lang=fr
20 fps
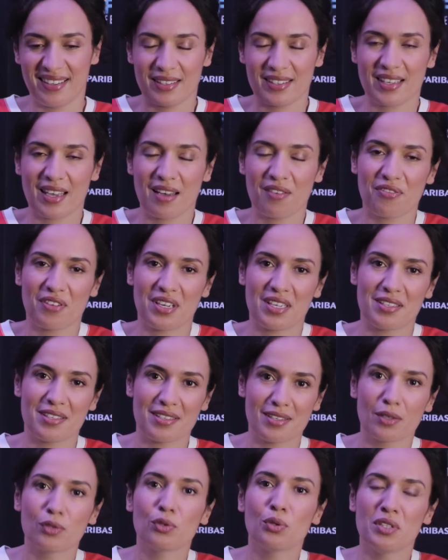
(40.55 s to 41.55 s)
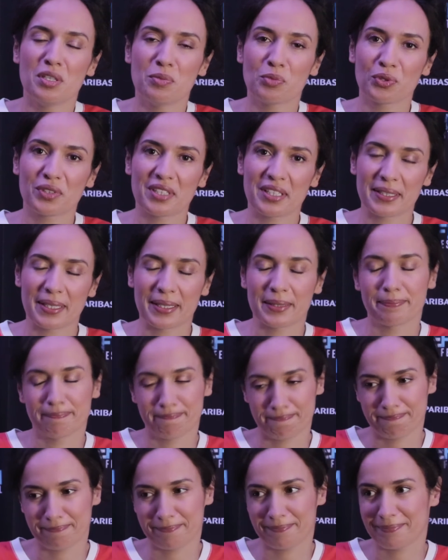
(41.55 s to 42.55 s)
Scarface, Tony Montana.
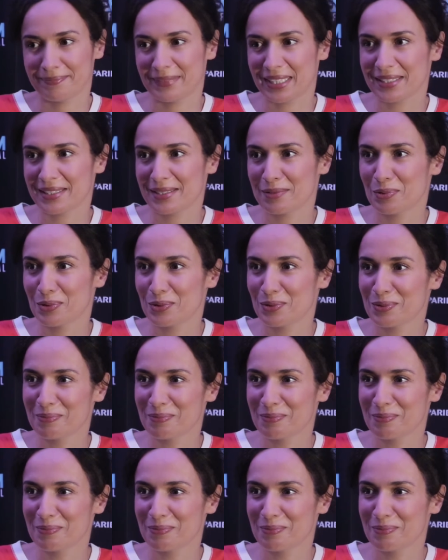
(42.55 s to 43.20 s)
Merci